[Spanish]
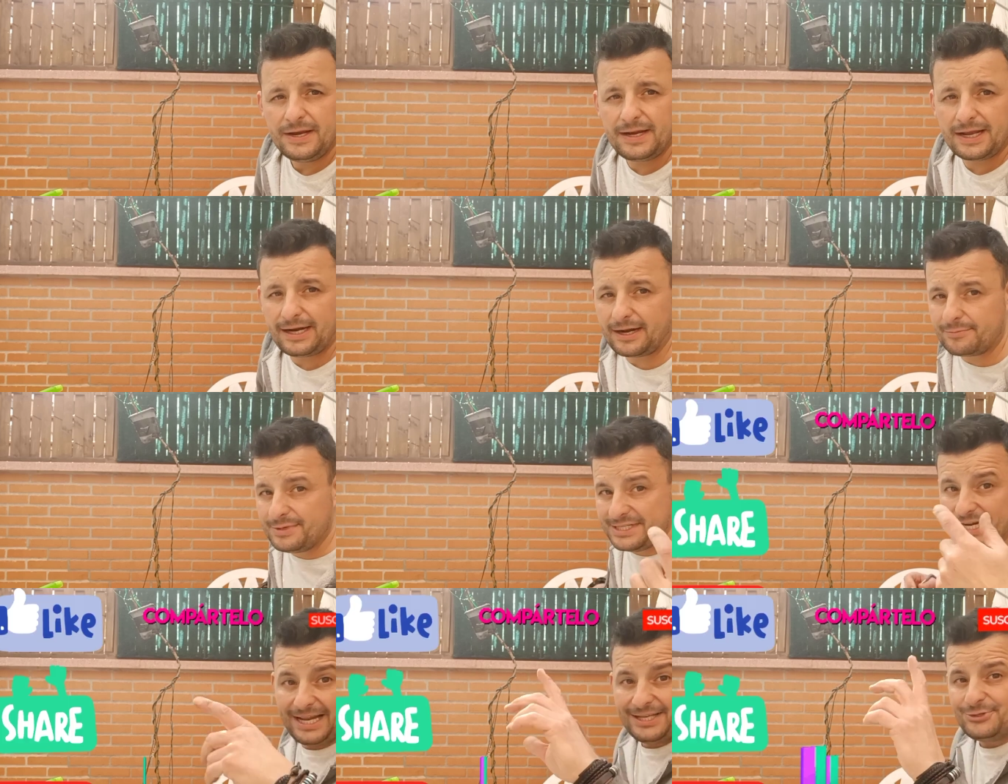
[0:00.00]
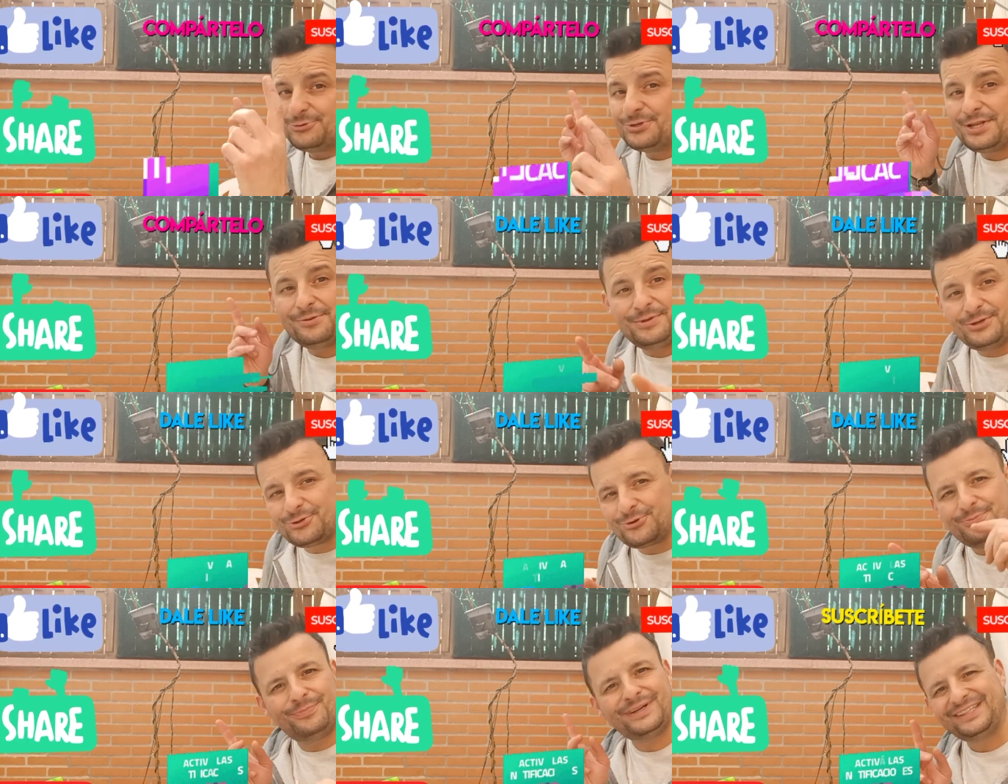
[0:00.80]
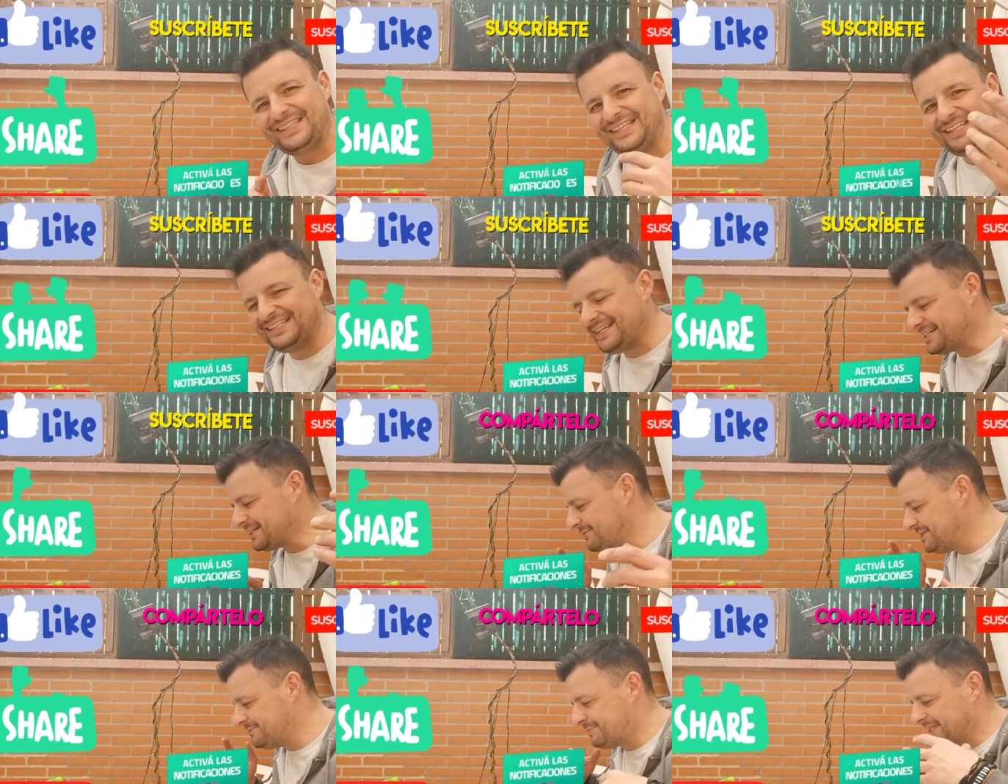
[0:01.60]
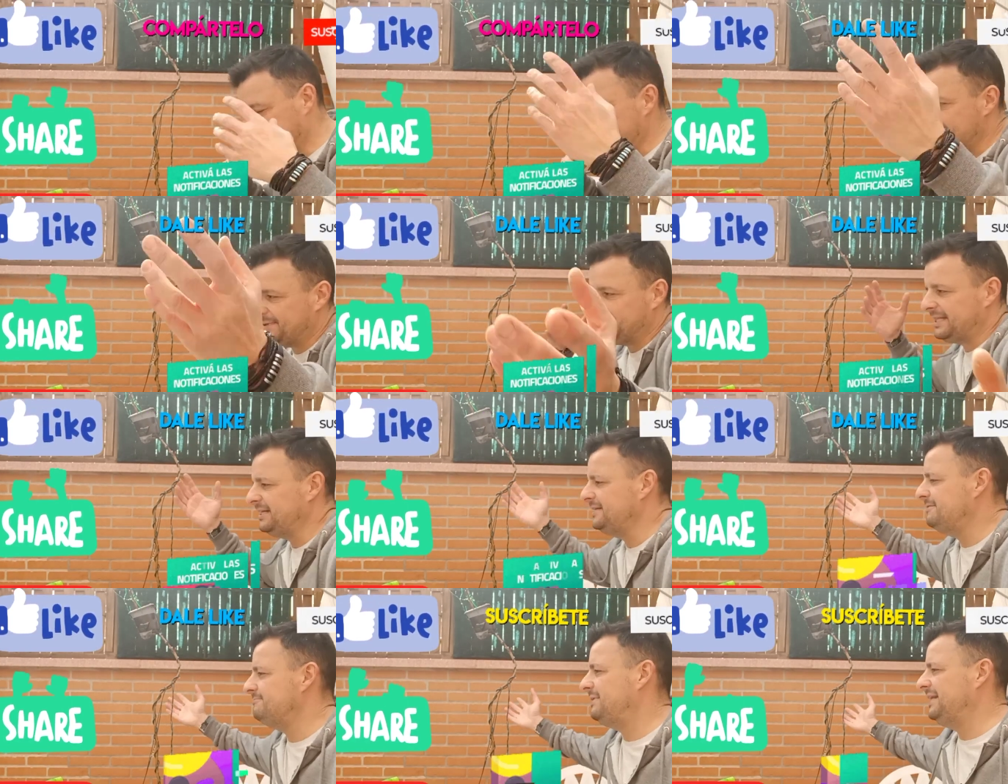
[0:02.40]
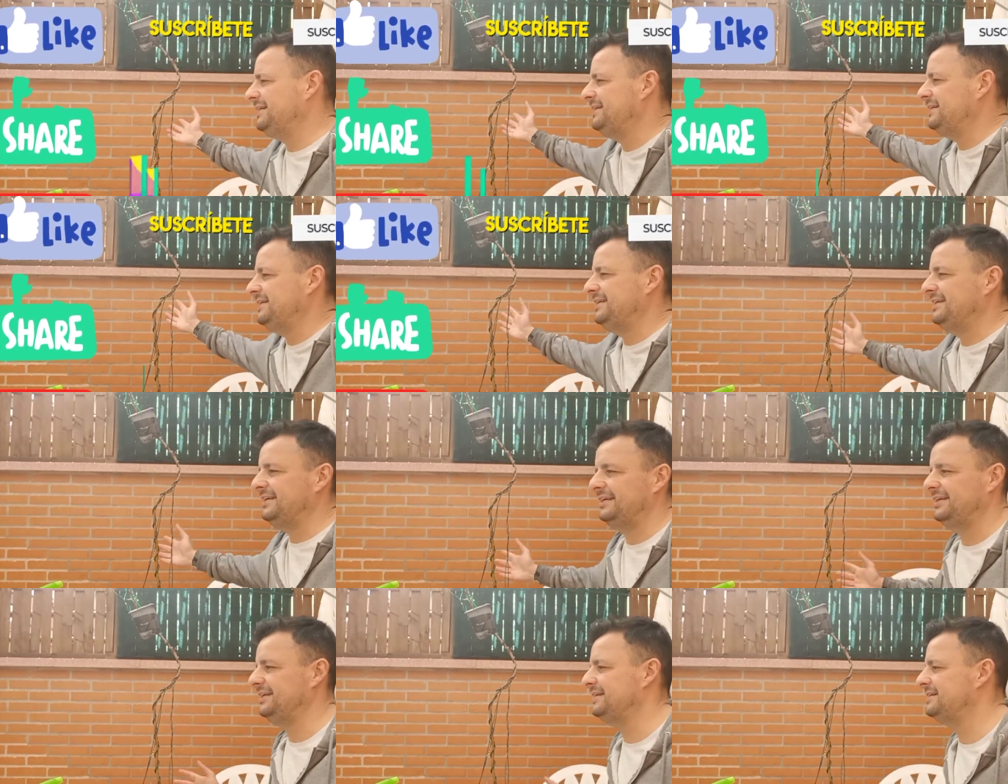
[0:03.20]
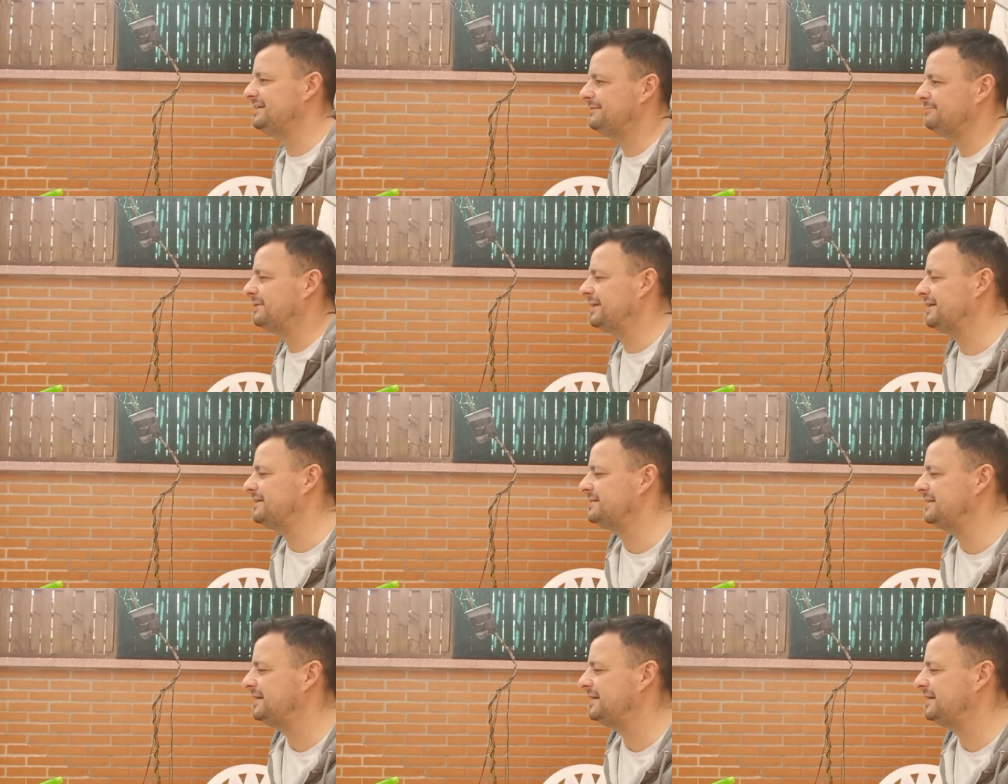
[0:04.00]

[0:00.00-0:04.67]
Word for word: regalarme ese like, suscribiros, compartir, ya sabéis, patatín, patatán, ¿vale? Y para que